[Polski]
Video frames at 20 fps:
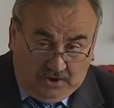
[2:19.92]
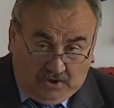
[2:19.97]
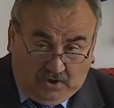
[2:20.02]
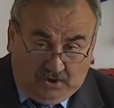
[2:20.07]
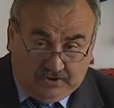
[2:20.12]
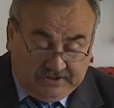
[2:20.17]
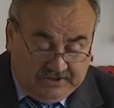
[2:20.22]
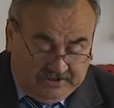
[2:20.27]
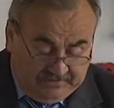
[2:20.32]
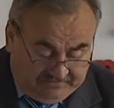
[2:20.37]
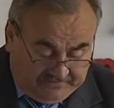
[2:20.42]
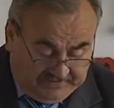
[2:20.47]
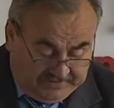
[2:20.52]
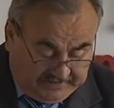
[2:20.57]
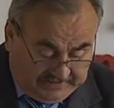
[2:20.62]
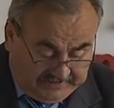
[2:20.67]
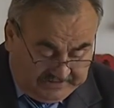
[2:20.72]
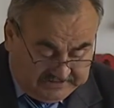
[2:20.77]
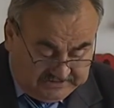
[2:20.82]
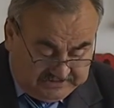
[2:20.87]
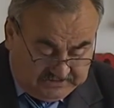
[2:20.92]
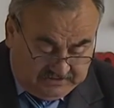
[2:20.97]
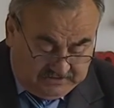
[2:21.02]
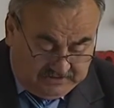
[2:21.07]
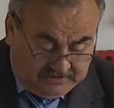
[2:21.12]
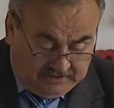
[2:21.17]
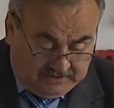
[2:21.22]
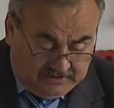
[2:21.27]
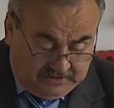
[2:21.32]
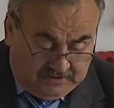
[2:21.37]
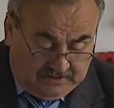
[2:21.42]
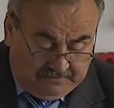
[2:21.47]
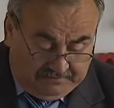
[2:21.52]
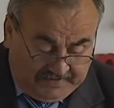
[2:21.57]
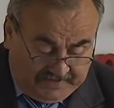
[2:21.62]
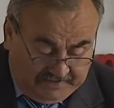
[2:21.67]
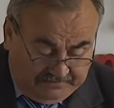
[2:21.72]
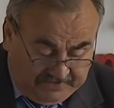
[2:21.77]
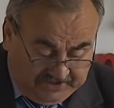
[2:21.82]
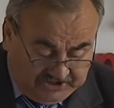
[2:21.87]
o ten wyjazd,
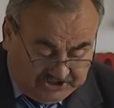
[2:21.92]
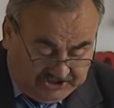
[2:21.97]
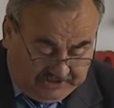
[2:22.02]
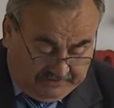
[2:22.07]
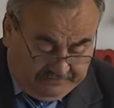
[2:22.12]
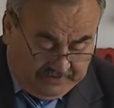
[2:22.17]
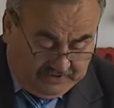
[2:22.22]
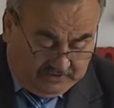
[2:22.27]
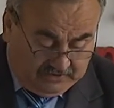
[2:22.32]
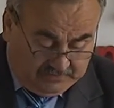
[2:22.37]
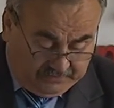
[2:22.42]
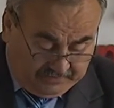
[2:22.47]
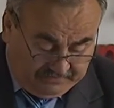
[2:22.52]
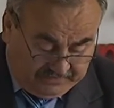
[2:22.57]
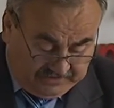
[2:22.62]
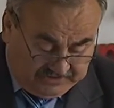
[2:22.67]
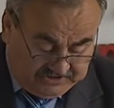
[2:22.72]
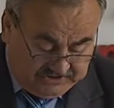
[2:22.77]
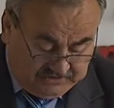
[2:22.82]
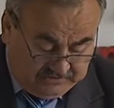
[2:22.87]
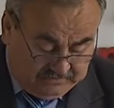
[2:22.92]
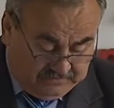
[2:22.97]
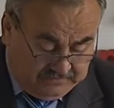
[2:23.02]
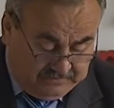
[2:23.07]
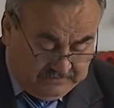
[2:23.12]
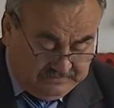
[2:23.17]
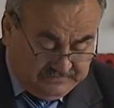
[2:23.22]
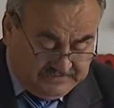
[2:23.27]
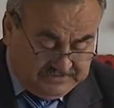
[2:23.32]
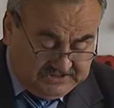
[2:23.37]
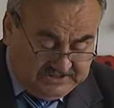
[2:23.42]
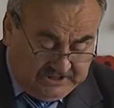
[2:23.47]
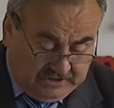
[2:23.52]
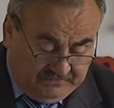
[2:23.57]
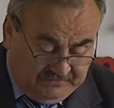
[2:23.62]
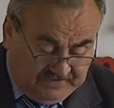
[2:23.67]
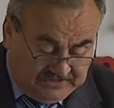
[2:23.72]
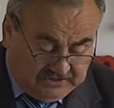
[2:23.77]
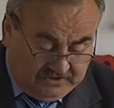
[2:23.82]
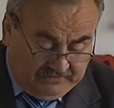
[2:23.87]
pan marszałek odpowiedział.
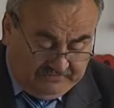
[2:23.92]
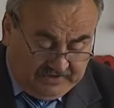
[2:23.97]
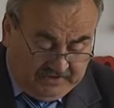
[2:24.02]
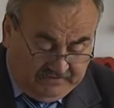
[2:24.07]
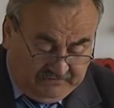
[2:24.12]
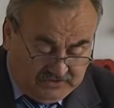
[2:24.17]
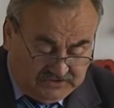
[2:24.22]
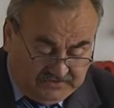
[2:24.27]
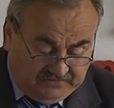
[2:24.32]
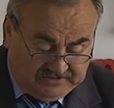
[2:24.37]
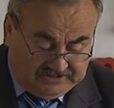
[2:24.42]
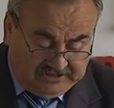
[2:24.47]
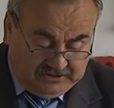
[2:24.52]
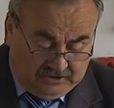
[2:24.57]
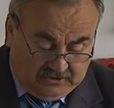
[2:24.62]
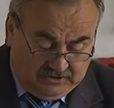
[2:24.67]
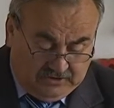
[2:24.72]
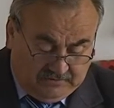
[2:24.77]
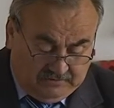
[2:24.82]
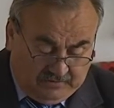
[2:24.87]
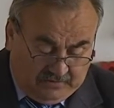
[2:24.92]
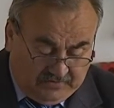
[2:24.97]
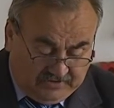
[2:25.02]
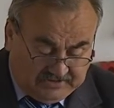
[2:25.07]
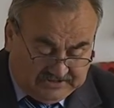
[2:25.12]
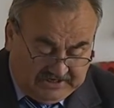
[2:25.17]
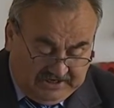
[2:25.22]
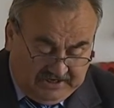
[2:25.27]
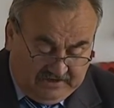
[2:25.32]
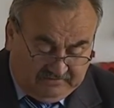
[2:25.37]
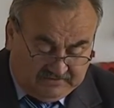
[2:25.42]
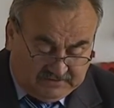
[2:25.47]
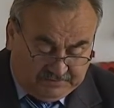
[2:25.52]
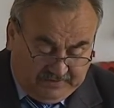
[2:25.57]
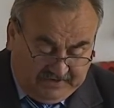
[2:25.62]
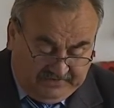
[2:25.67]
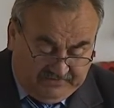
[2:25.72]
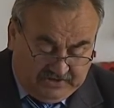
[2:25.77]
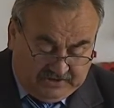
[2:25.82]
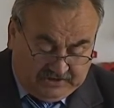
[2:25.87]
Stanowisko województwa zachodniopomorskiego w
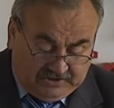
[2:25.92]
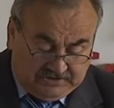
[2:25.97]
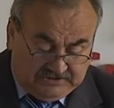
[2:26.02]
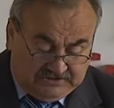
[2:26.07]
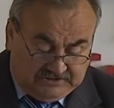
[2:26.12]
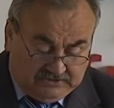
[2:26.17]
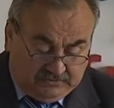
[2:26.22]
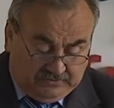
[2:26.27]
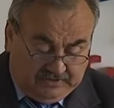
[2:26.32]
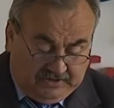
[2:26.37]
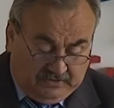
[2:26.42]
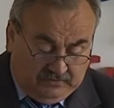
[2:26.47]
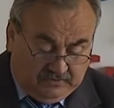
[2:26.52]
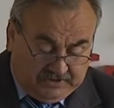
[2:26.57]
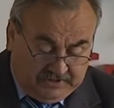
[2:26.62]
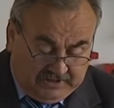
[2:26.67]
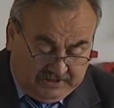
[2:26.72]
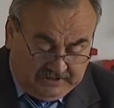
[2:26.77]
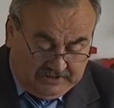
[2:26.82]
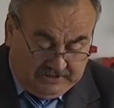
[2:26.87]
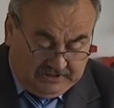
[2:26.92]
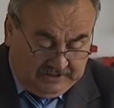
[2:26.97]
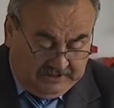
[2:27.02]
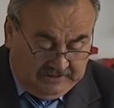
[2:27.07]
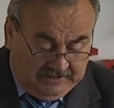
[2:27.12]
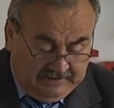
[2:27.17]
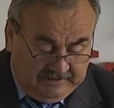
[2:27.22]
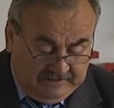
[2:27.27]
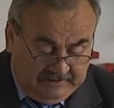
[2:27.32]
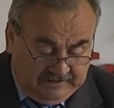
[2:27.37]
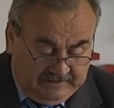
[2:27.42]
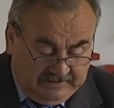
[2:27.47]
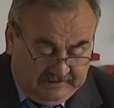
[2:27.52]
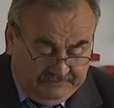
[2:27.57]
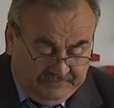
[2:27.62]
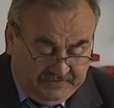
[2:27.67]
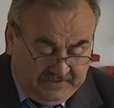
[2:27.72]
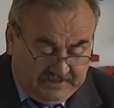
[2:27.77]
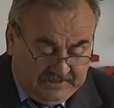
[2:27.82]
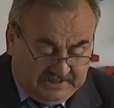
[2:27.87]
sprawie kryzysu na Ukrainie
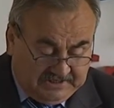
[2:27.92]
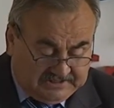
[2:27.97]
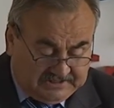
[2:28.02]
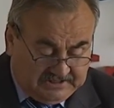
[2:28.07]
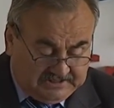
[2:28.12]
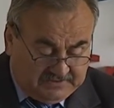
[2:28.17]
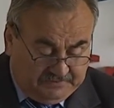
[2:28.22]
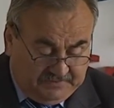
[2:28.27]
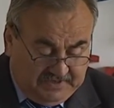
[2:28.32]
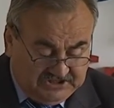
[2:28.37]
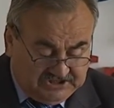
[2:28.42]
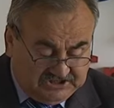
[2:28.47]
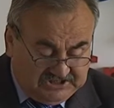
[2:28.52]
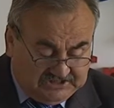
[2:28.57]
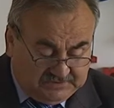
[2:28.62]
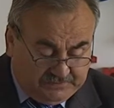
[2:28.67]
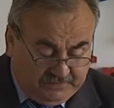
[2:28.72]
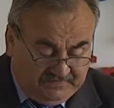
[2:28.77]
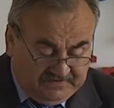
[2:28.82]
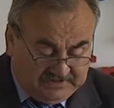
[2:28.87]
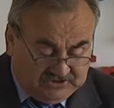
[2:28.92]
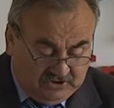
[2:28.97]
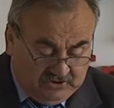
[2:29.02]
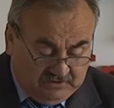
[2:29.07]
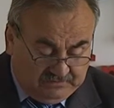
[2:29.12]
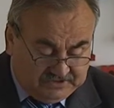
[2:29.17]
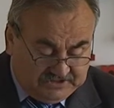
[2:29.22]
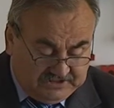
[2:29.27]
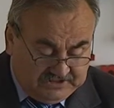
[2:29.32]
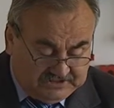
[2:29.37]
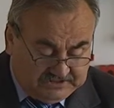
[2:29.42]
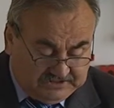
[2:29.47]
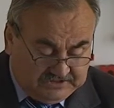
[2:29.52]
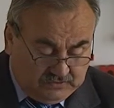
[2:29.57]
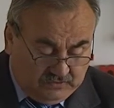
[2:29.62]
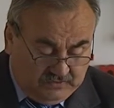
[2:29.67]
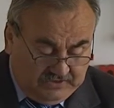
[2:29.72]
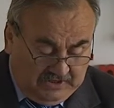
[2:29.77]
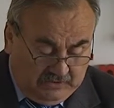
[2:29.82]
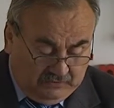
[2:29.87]
jest zbieżne z prowadzoną przez
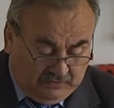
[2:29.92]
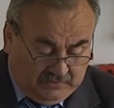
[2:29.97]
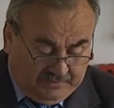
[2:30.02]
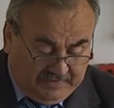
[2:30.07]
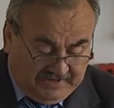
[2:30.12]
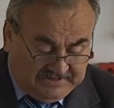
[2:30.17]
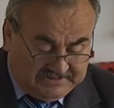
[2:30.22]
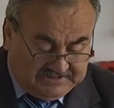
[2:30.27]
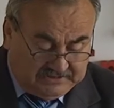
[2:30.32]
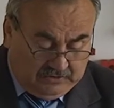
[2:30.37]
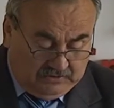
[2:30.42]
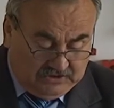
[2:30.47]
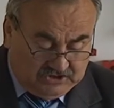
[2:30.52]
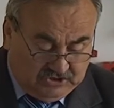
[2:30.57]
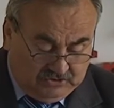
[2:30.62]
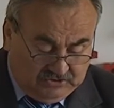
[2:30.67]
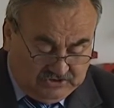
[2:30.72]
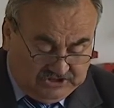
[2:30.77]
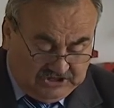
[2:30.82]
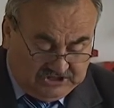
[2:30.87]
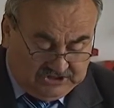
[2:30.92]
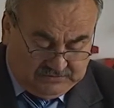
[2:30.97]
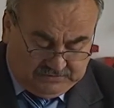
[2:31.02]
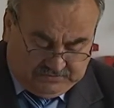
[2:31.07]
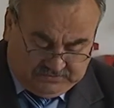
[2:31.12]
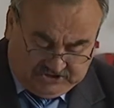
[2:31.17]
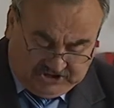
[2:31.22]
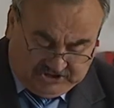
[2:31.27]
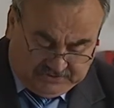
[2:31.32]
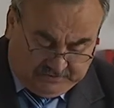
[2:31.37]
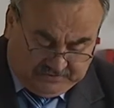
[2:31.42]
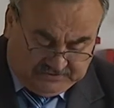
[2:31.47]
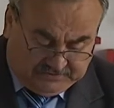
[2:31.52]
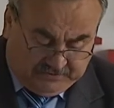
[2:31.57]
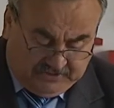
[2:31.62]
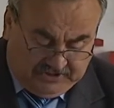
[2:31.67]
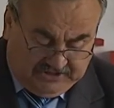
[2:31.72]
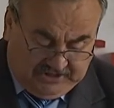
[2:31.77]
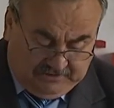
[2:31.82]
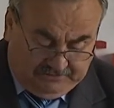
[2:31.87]
Unię Europejską i rząd Rzecz,
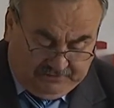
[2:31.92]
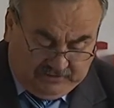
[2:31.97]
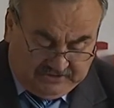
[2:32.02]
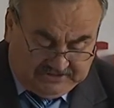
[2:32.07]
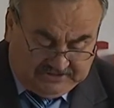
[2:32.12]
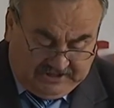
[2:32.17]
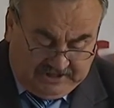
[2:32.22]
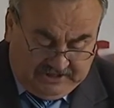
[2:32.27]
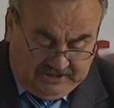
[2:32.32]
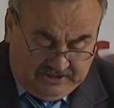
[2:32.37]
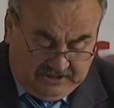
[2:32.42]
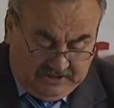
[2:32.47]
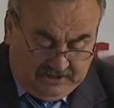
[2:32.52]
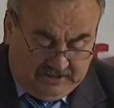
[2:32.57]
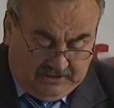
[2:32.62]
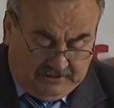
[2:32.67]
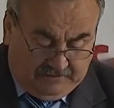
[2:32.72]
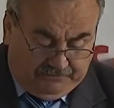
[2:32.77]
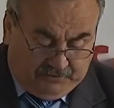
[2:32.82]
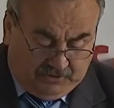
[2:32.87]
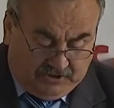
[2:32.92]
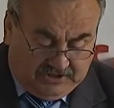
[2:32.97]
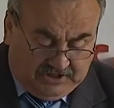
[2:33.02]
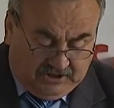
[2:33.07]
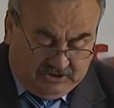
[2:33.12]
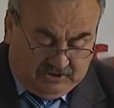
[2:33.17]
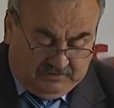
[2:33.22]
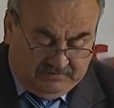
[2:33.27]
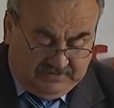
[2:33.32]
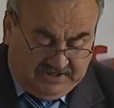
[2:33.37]
Rzeczpospolitej Polskiej polityką